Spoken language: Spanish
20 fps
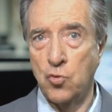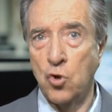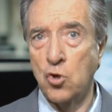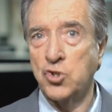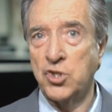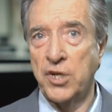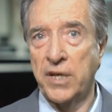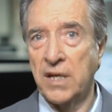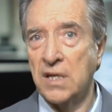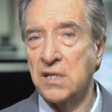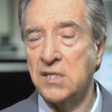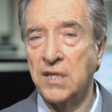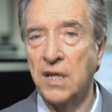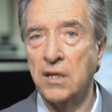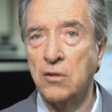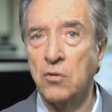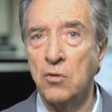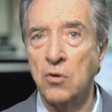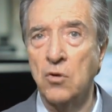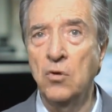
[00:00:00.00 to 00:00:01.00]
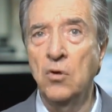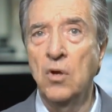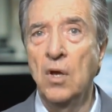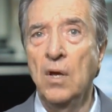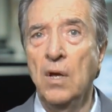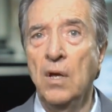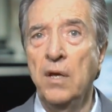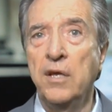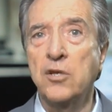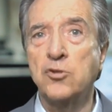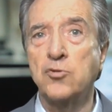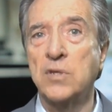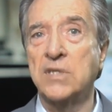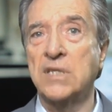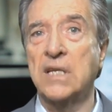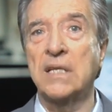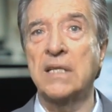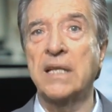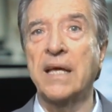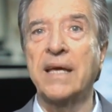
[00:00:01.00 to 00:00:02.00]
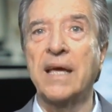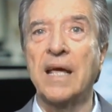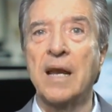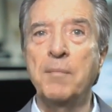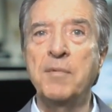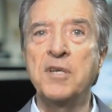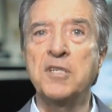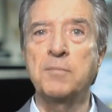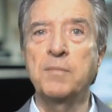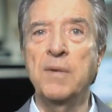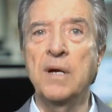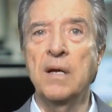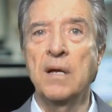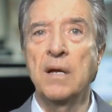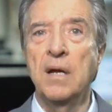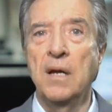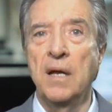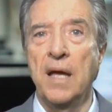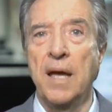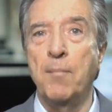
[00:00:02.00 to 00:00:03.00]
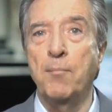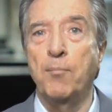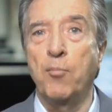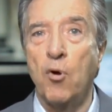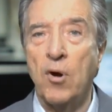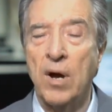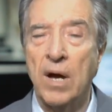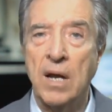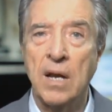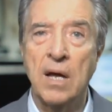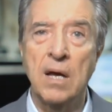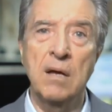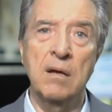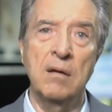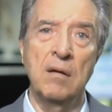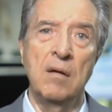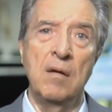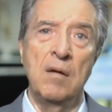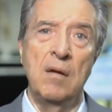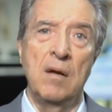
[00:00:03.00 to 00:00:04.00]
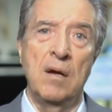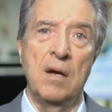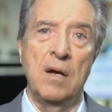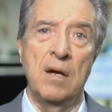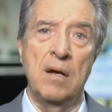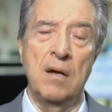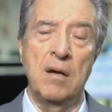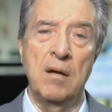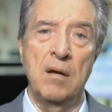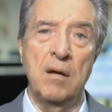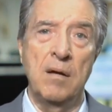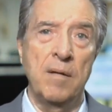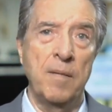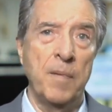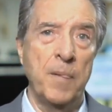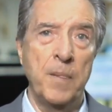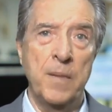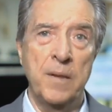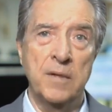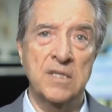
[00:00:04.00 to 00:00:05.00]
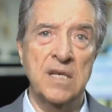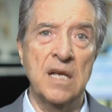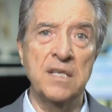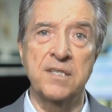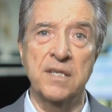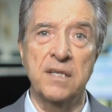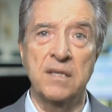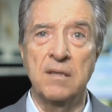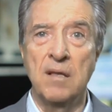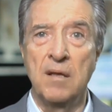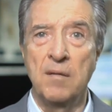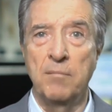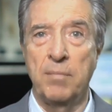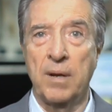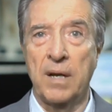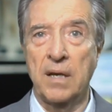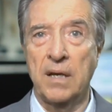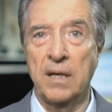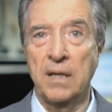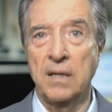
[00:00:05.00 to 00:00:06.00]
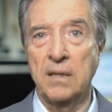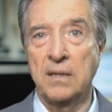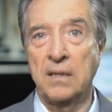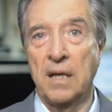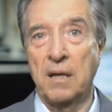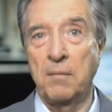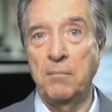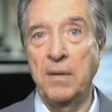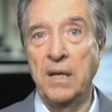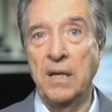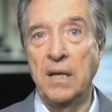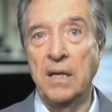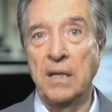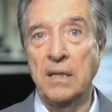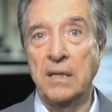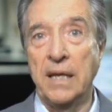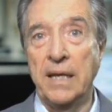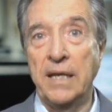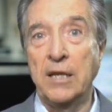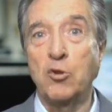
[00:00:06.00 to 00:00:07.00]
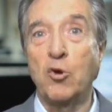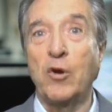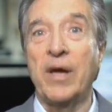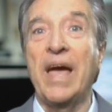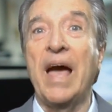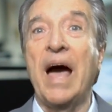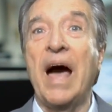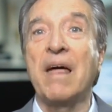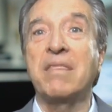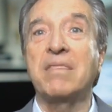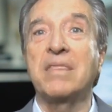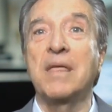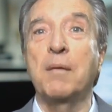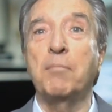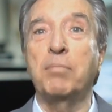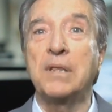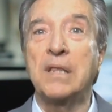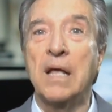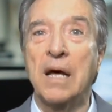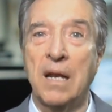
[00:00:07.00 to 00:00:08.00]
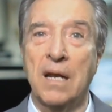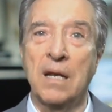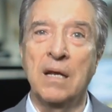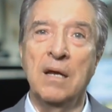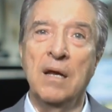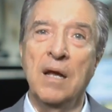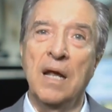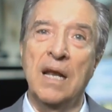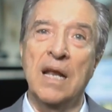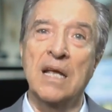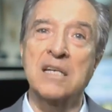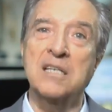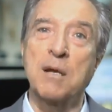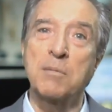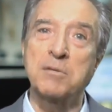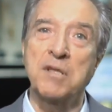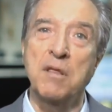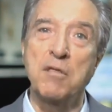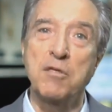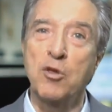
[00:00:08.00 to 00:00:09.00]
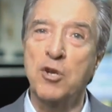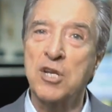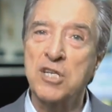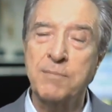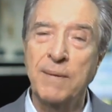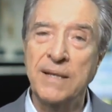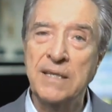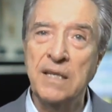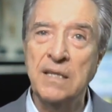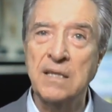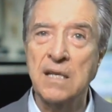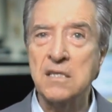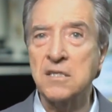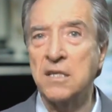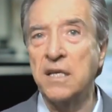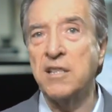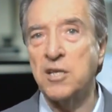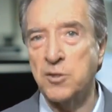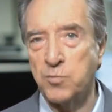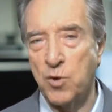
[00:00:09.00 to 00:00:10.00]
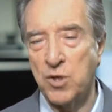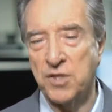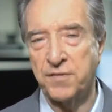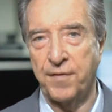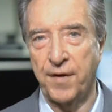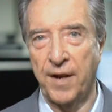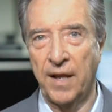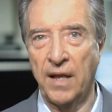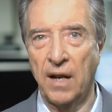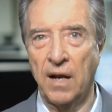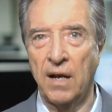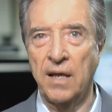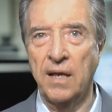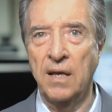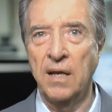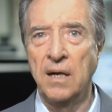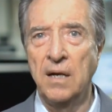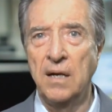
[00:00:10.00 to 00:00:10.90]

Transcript: no seguirá siendo no y su estrategia la misma, empujar a, Sánchez para que termine teniendo que aceptar las abstenciones malditas y después freírle.